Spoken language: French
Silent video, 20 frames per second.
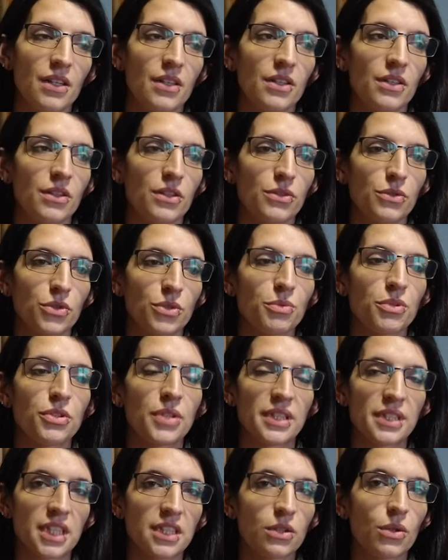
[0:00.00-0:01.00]
Euh, donc je me
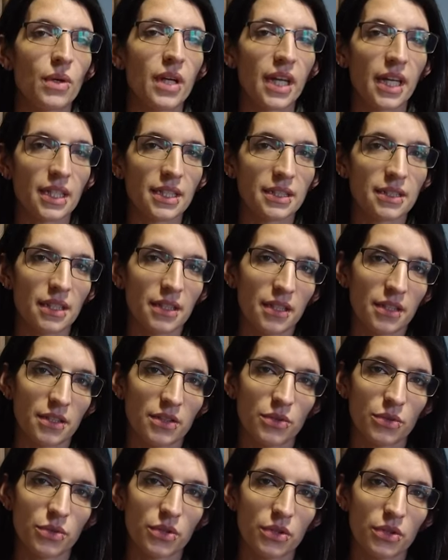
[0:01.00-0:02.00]
suis inscrite au RSA.
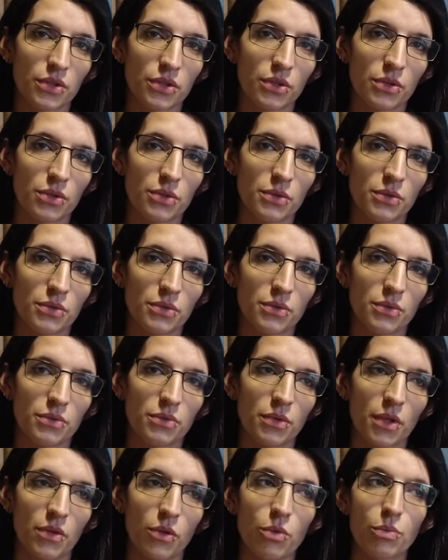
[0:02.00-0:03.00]
Donc, euh,
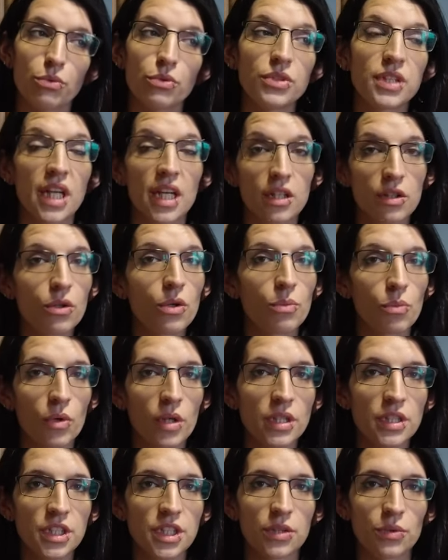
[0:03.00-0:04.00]
au bout de quelques
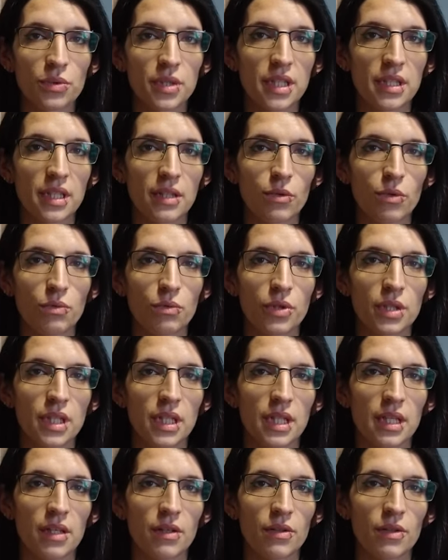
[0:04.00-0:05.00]
mois, j'ai donc été
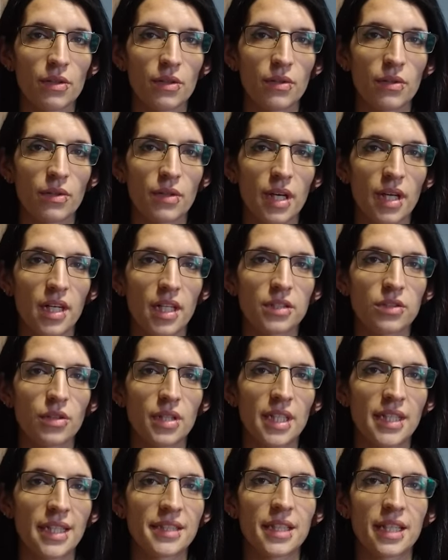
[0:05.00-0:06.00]
convoquée euh, à
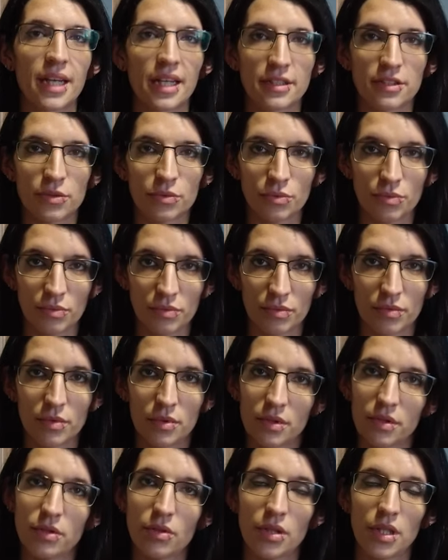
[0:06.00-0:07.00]
l'atelier d'intégration
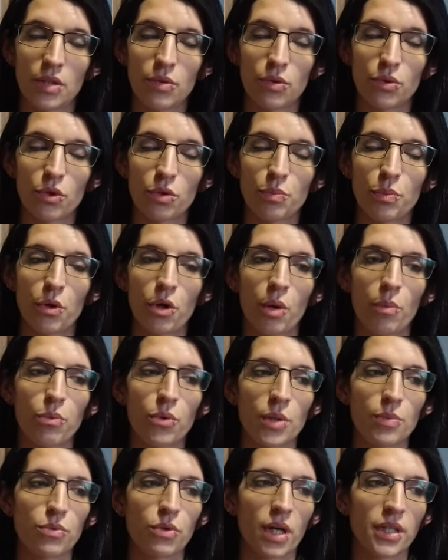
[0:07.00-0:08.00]
dans les locaux de Pôle
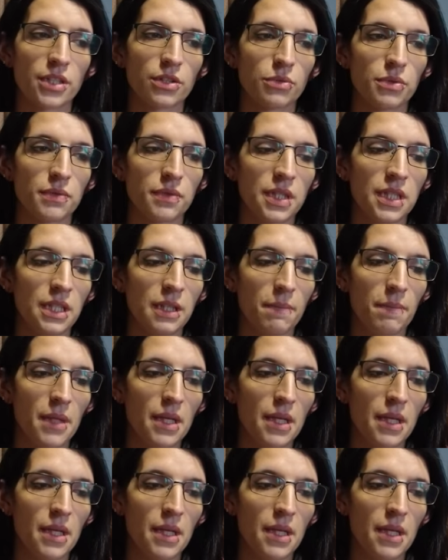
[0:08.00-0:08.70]
emploi pour un suivi.